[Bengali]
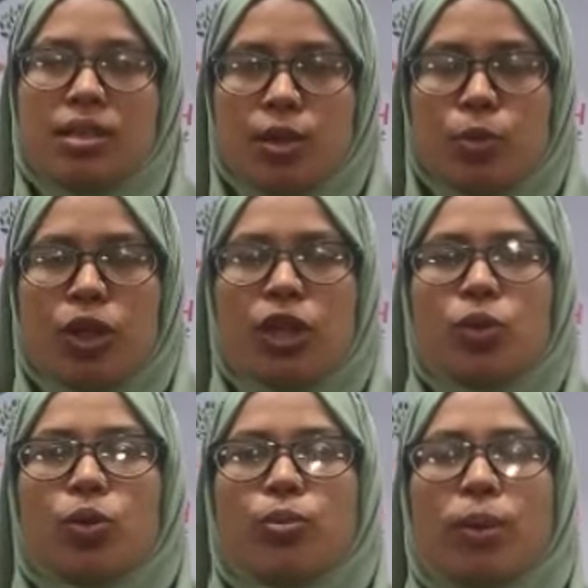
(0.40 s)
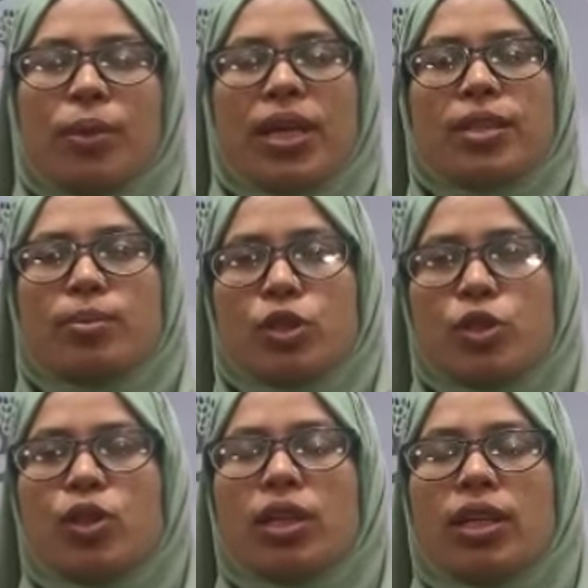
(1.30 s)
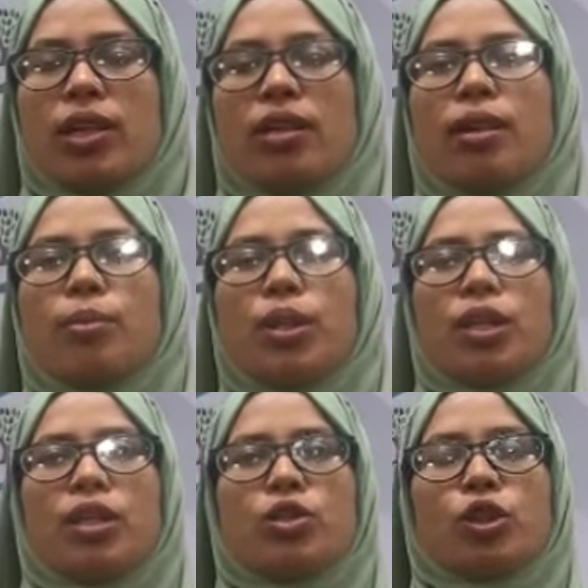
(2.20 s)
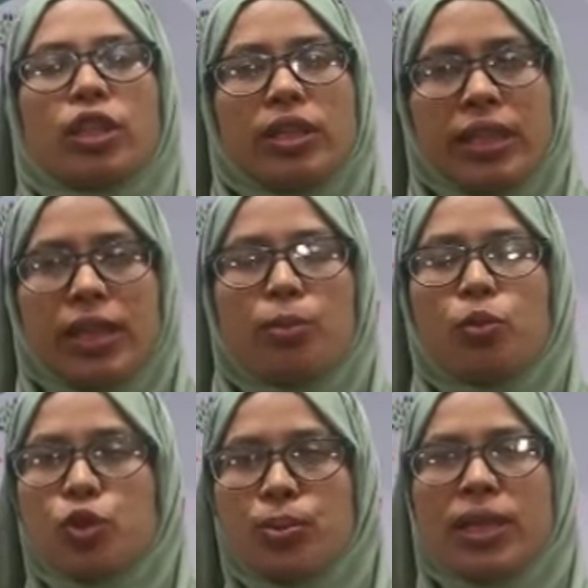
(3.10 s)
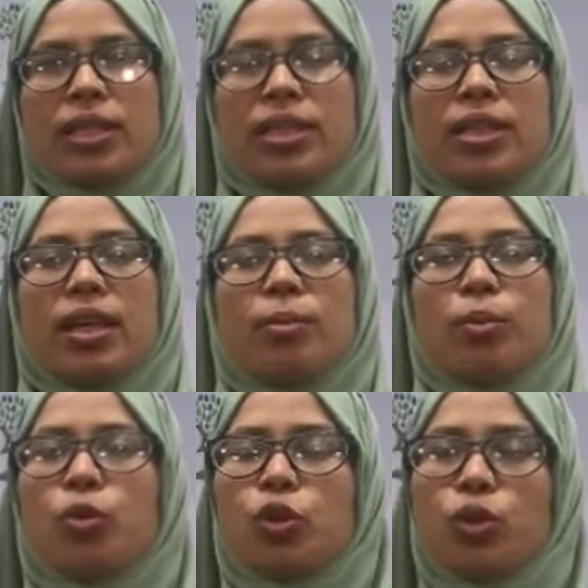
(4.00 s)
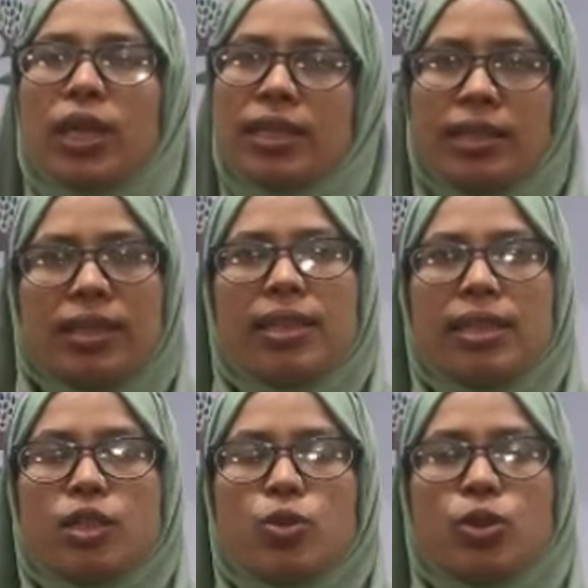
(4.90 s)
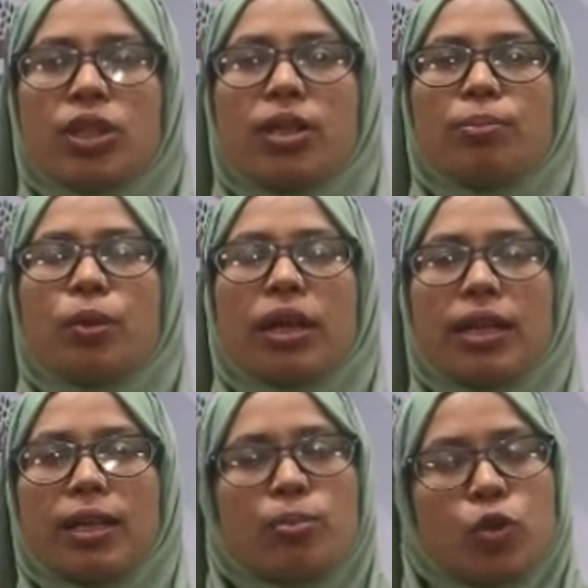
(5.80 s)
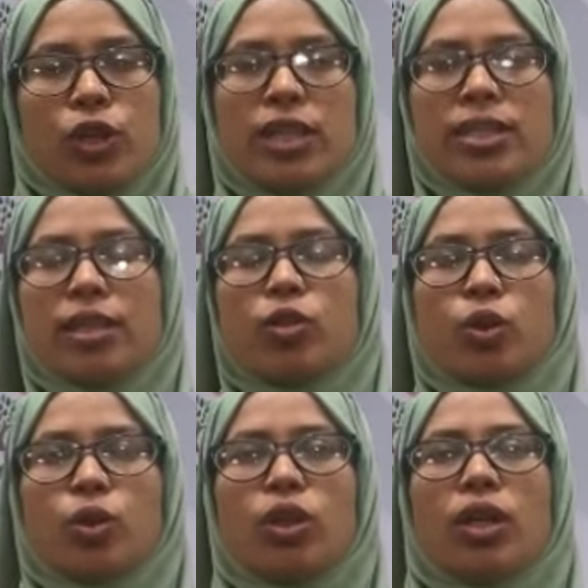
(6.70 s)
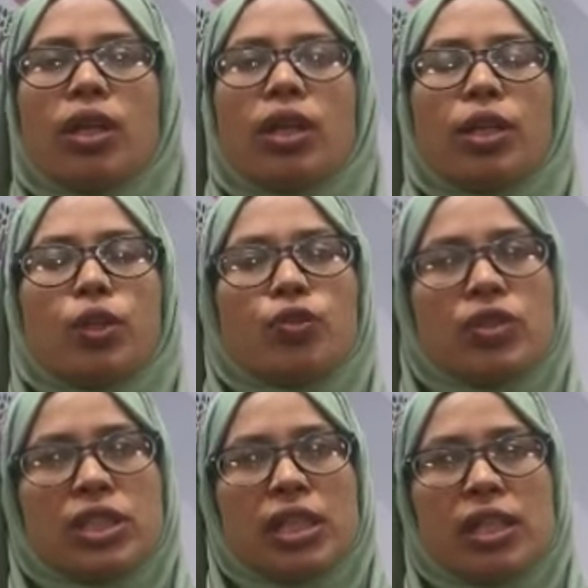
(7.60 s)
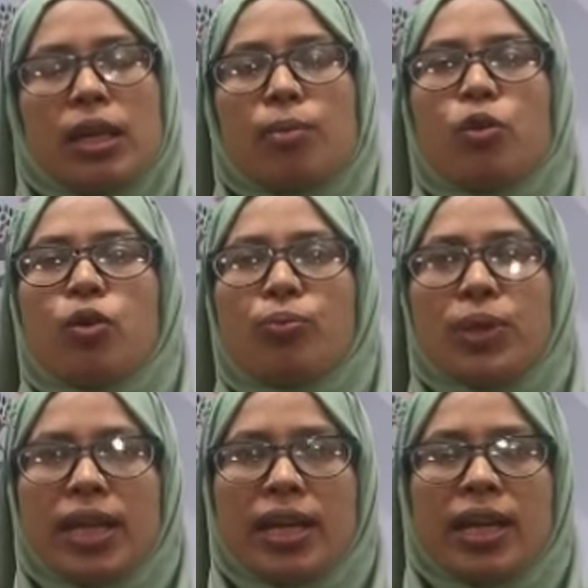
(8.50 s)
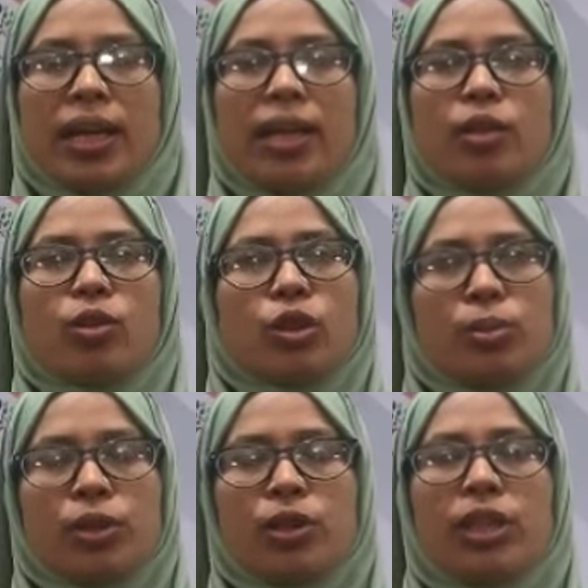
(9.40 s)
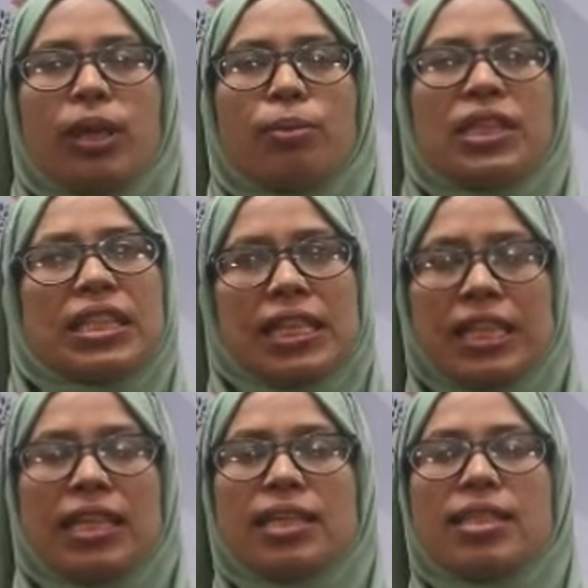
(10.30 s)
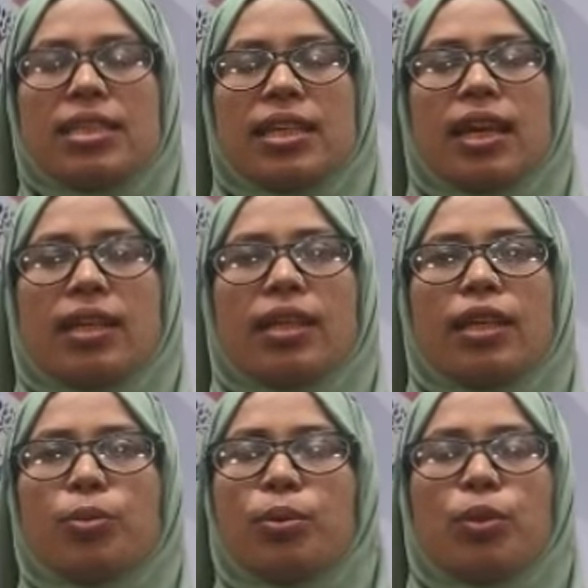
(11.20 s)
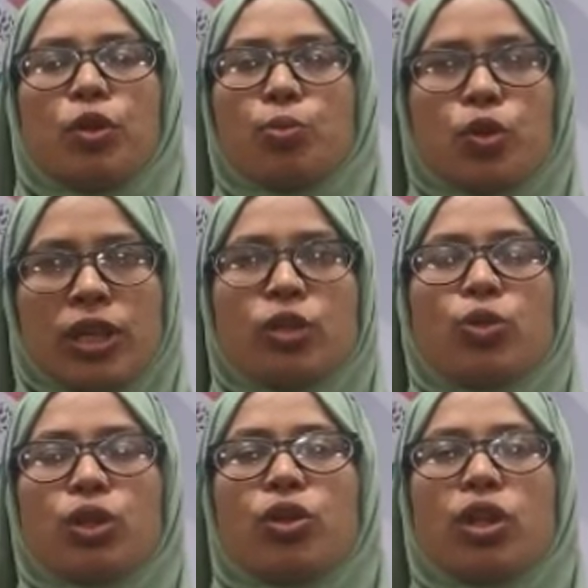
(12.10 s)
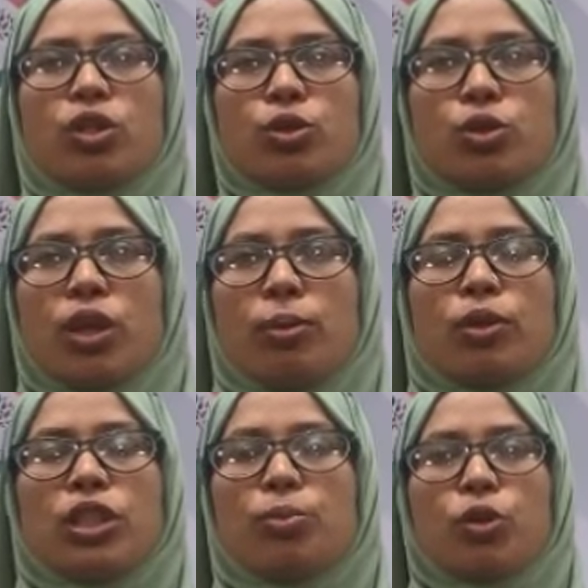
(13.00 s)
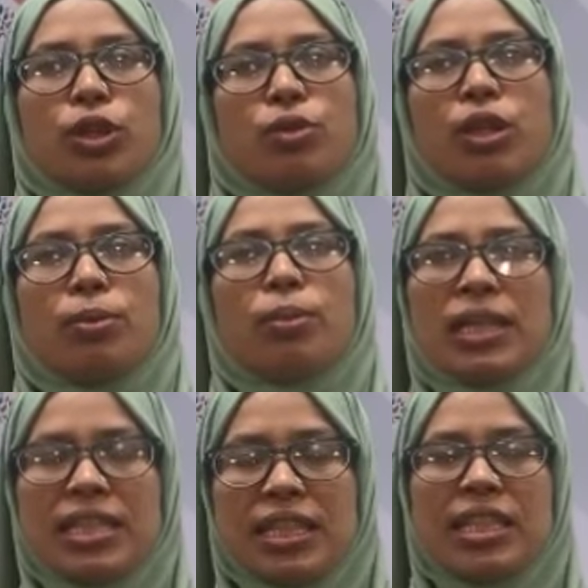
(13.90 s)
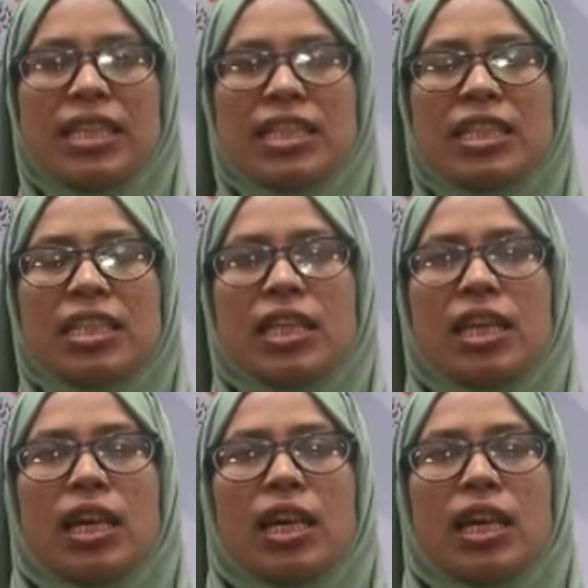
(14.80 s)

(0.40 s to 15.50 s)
আসসালামু আমি আসমা সরকার আমি স্বত্বাধিকারী পোস্টপারিটি আমি মূলত কাঁঠাল নিয়ে কাজ করি কাঁঠাল প্রক্রিয়াজাতকরণ নিউভিশন এবং বিআরআই তত্ত্বাবধানে আমি ট্রেনিং নিয়েছি কাঁঠালের বিভিন্ন প্রোডাক্ট তৈরি করার জন্য এবং সেই প্রোডাক্টগুলো আমি বাজারে নিয়ে আসছি